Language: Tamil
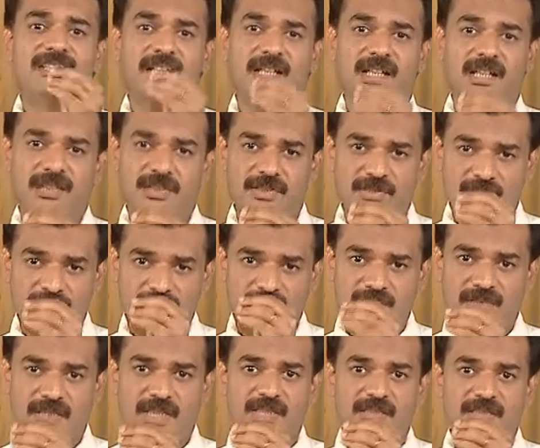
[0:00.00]
சர்க்கரை
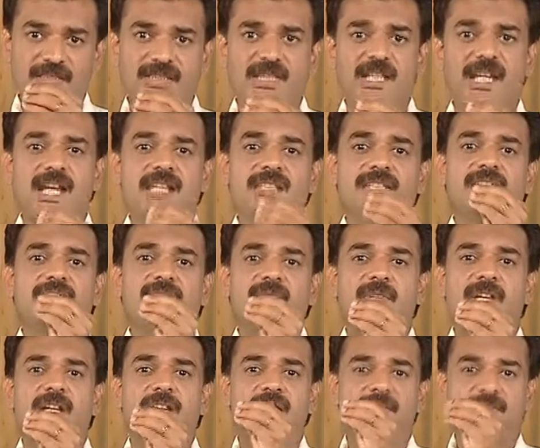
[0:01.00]
நோய் வரத்துக்கு
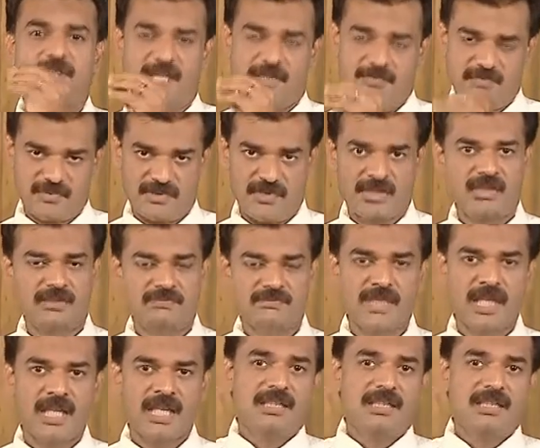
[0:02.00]
அதிகமான வாய்ப்பு இருக்குது